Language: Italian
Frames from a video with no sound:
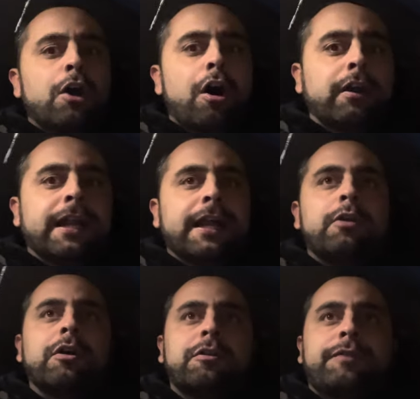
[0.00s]
gol e
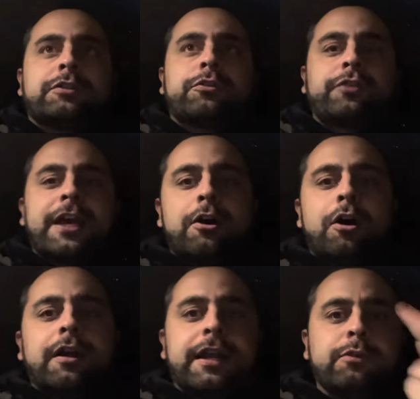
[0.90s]
loro hanno fatto 6
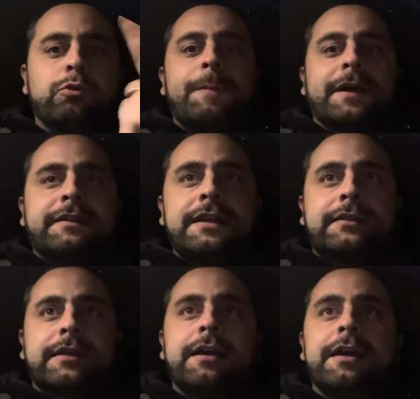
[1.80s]
gol in due partite,